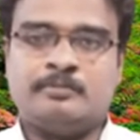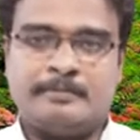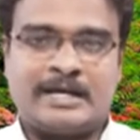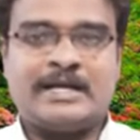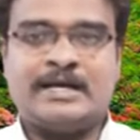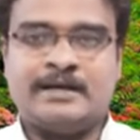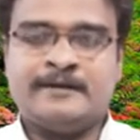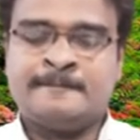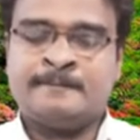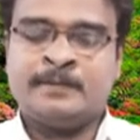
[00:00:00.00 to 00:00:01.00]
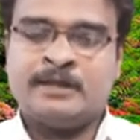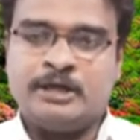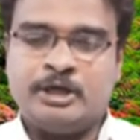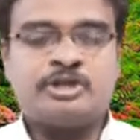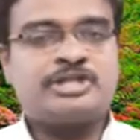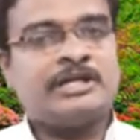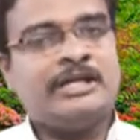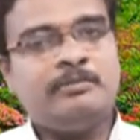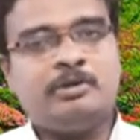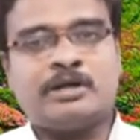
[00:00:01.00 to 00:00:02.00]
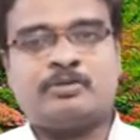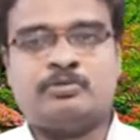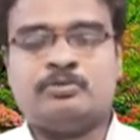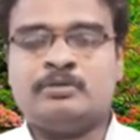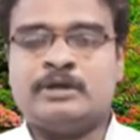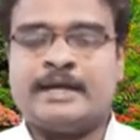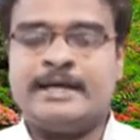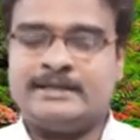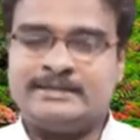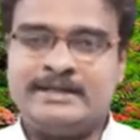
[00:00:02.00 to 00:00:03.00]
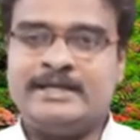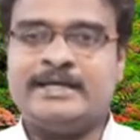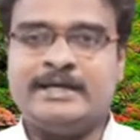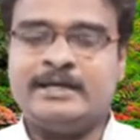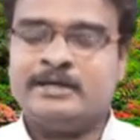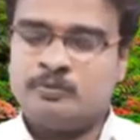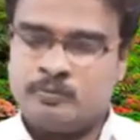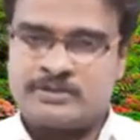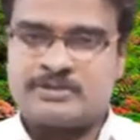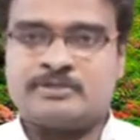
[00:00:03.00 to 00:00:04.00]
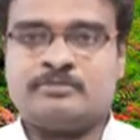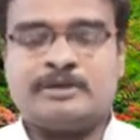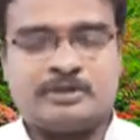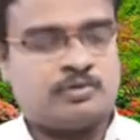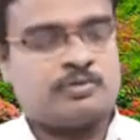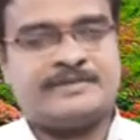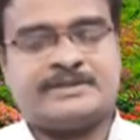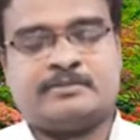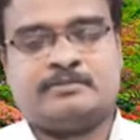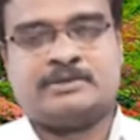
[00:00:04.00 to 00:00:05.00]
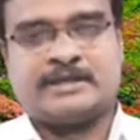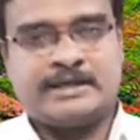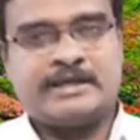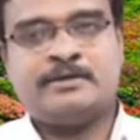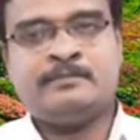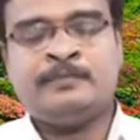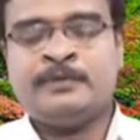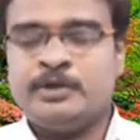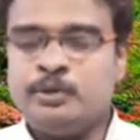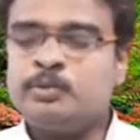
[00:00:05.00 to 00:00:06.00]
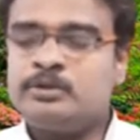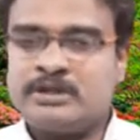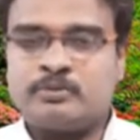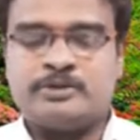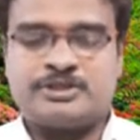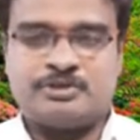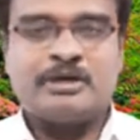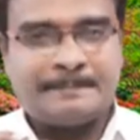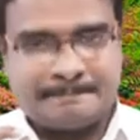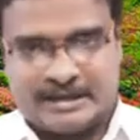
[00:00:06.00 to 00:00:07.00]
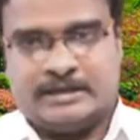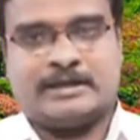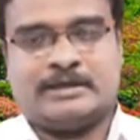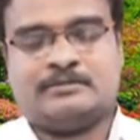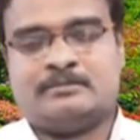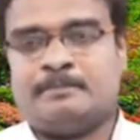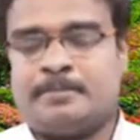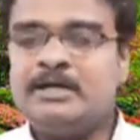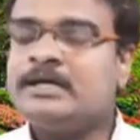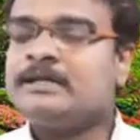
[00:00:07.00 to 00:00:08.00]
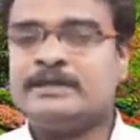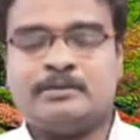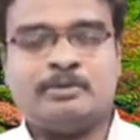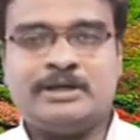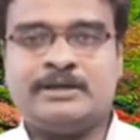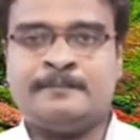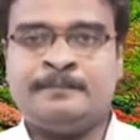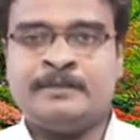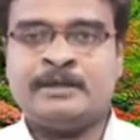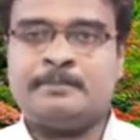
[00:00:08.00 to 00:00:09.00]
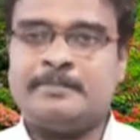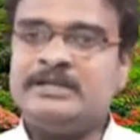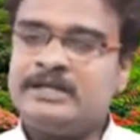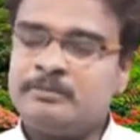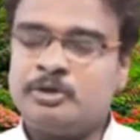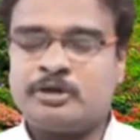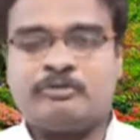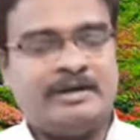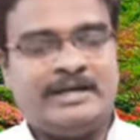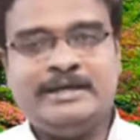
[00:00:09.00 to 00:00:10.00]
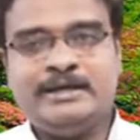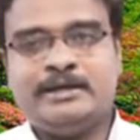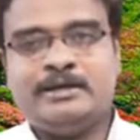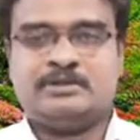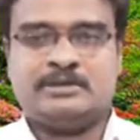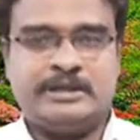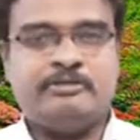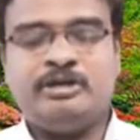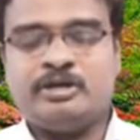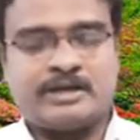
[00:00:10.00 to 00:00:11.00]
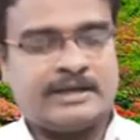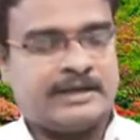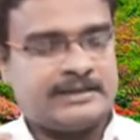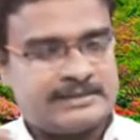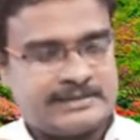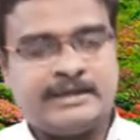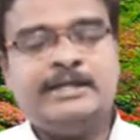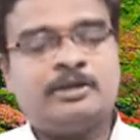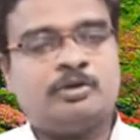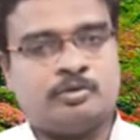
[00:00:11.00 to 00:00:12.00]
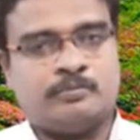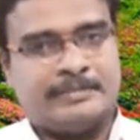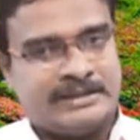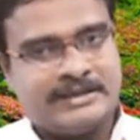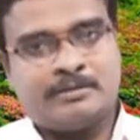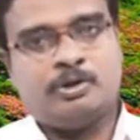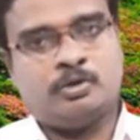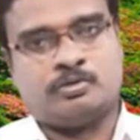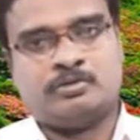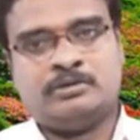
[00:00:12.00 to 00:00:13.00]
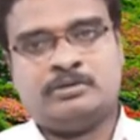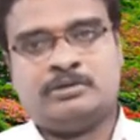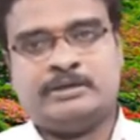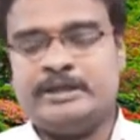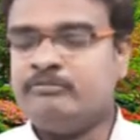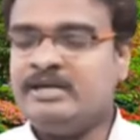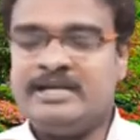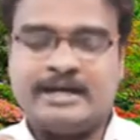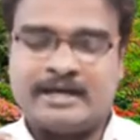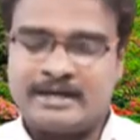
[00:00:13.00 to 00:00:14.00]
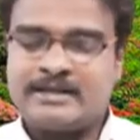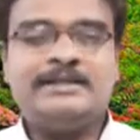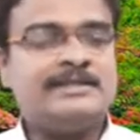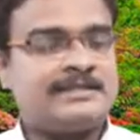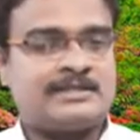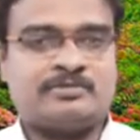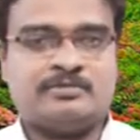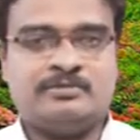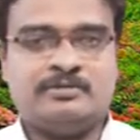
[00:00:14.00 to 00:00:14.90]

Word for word: మరలా ఎరుషలేమునకు ఆయన తిరిగి వస్తాం మనం చూస్తాం కారణం యూదులకు వచ్చిన ఒక పండుగ పండుగ దినమున మందిరమునకు వెళ్ళి దేవుని యొక్క సన్నిధిలో మందిరములో దేవుణ్ణి ఆరాధించటం